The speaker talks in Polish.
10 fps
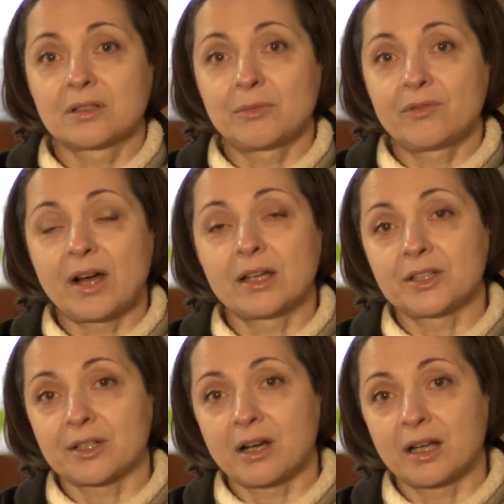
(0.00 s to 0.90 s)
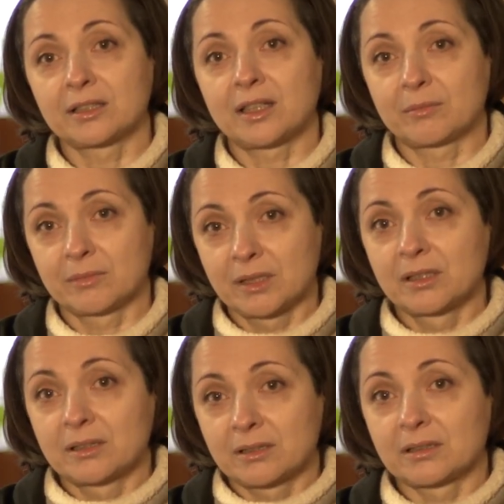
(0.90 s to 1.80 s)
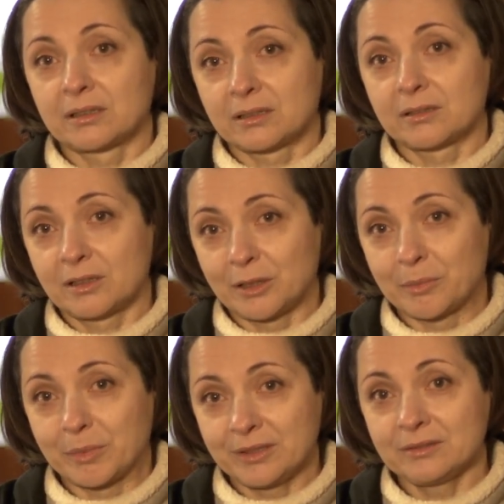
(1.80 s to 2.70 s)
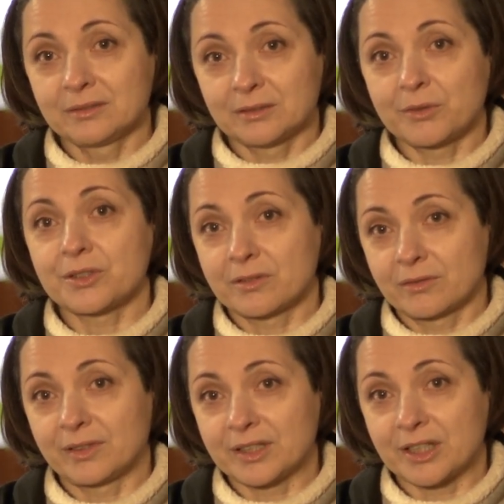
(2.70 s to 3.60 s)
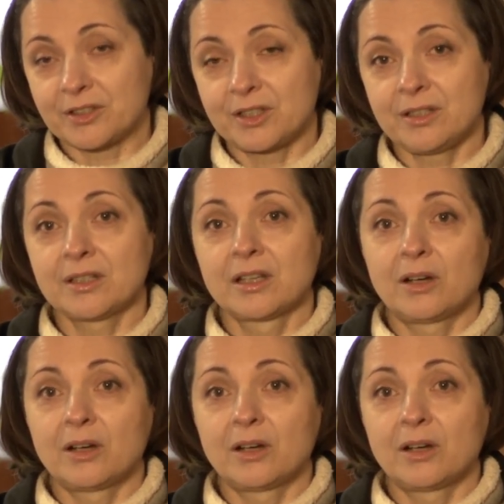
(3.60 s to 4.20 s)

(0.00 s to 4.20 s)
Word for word: zajmowali się handlem e, chłopy, to jest faceci.